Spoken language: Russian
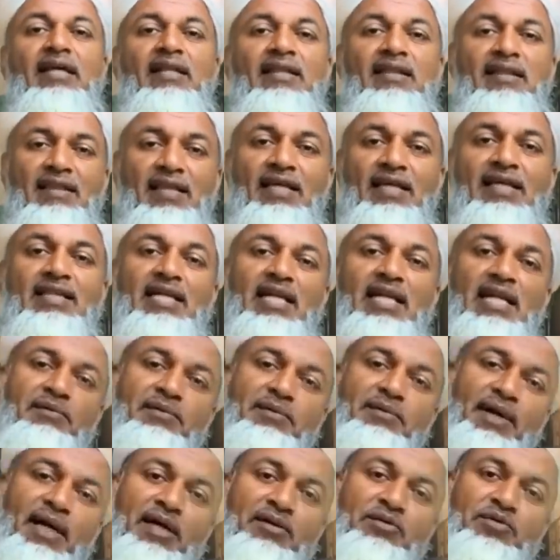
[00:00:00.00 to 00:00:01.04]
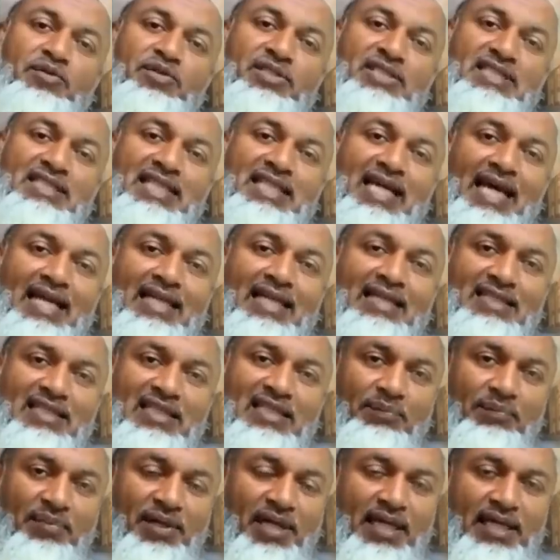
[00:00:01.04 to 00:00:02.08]
Подумайте о том, что вы
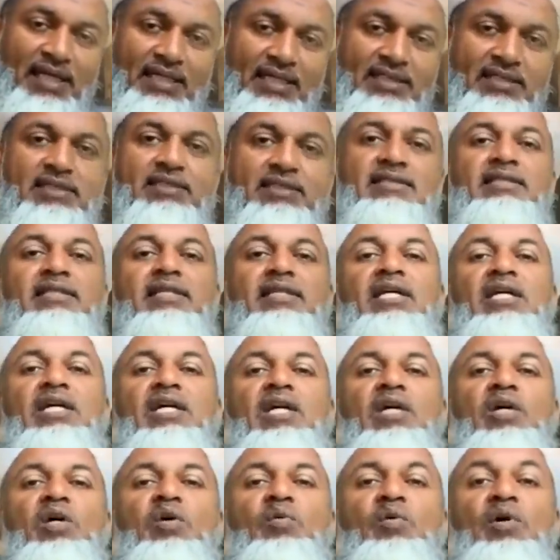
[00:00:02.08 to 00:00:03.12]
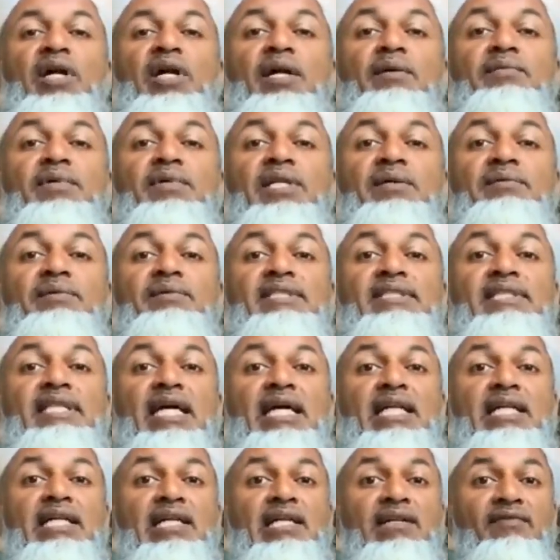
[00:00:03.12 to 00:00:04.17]
сейчас будете стоять
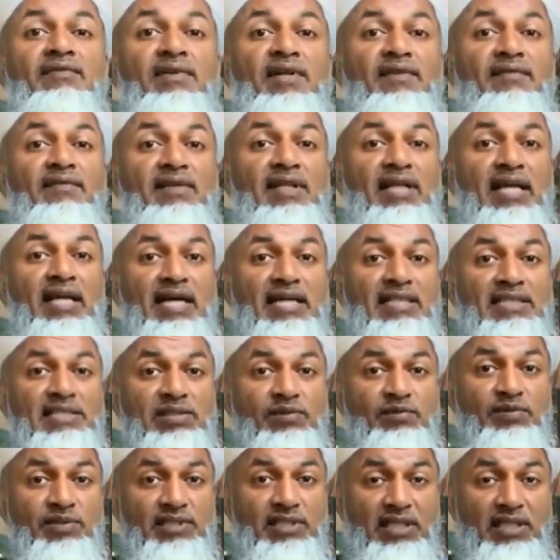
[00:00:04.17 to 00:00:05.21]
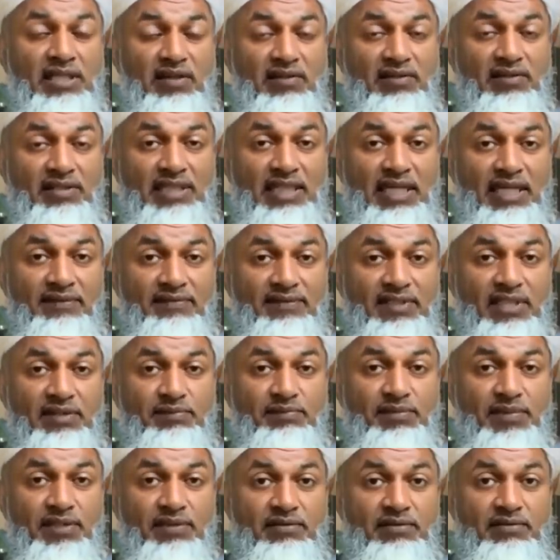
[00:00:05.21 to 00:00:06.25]
перед Аллахом Всемогущен Велик.
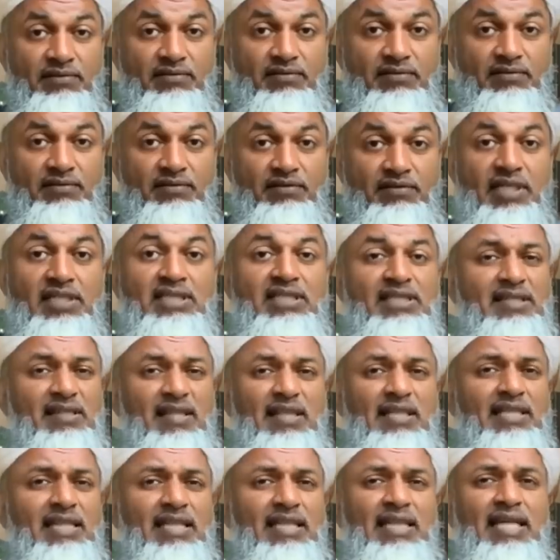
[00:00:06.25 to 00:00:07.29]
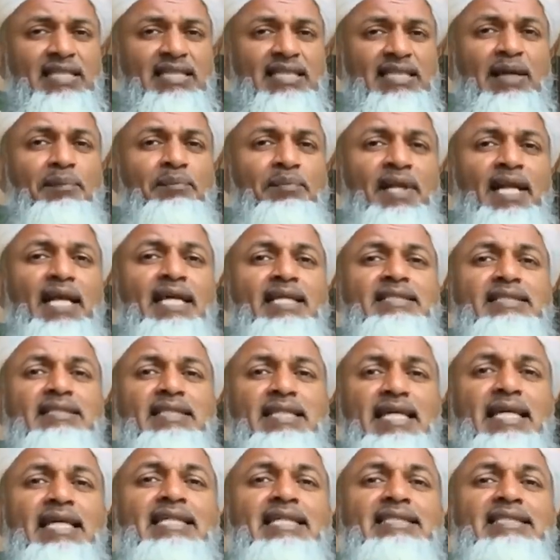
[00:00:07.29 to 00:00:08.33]
Задумайтесь об этом.
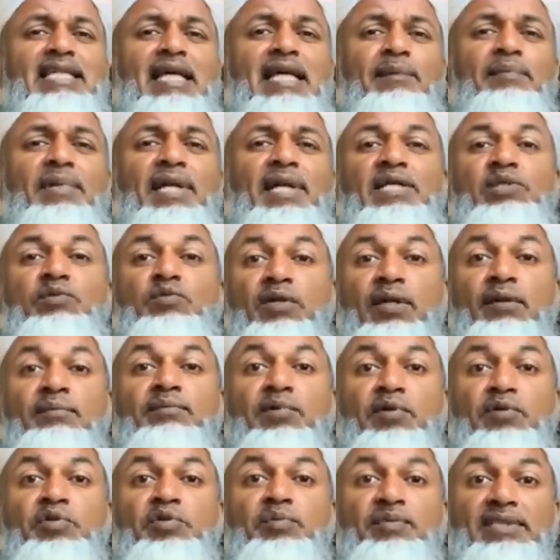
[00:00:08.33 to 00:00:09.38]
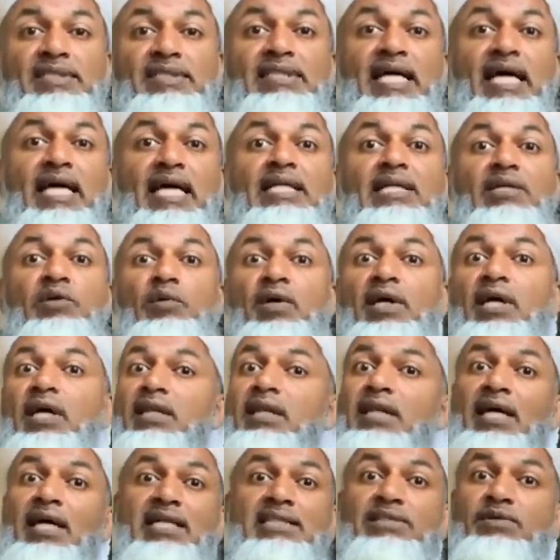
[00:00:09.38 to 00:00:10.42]
Представьте, что на этом месте вы перед
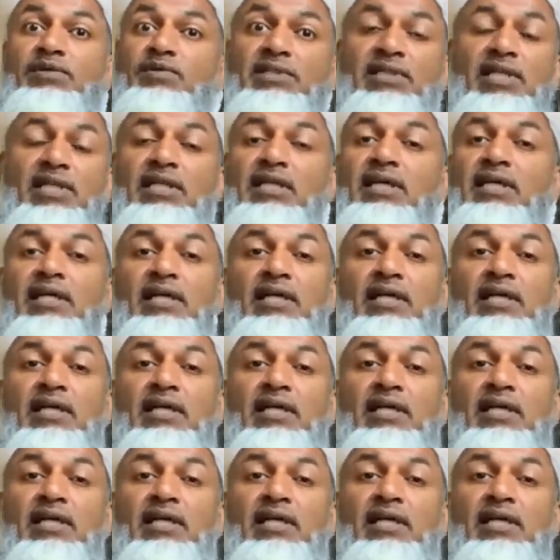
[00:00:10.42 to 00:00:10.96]
Аллахом